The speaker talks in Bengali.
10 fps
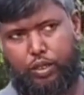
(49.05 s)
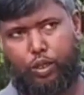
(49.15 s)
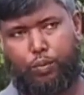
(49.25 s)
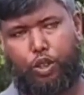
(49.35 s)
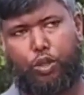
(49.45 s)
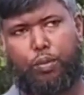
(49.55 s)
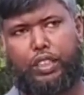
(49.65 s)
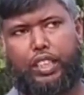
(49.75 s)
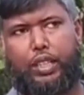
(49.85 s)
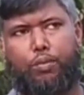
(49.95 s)
তো
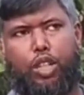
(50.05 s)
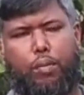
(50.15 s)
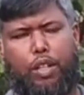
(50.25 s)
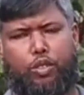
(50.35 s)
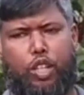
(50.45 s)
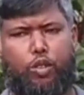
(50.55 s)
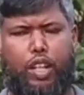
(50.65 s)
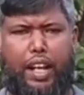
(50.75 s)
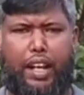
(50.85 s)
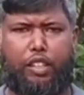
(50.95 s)
প্রথমবার যে ডিমগুলো পারছিল
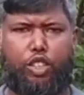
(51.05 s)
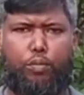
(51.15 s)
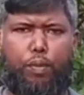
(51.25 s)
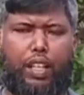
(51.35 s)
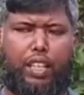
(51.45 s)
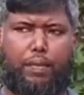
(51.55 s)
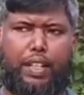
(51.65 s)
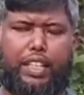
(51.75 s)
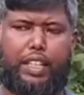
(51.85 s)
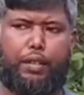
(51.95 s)
এগুলো একদম পাতলা
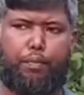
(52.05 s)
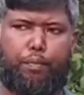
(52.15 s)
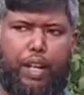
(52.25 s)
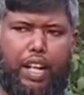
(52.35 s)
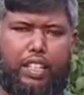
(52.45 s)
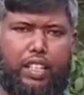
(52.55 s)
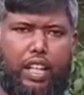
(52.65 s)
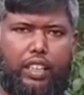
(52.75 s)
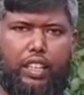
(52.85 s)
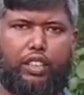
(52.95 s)
মানে ডিম পাড়ার
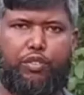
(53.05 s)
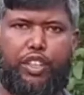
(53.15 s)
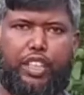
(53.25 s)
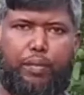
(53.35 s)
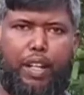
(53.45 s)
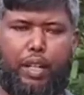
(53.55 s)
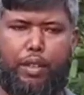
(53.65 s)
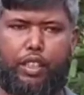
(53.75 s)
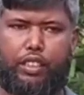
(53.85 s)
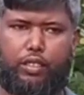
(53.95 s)
সাথে সাথে ফেটে পানিটা
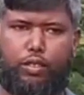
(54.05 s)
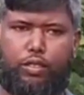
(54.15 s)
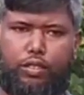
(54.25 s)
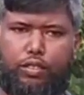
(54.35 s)
বেরিয়ে যাচ্ছিলো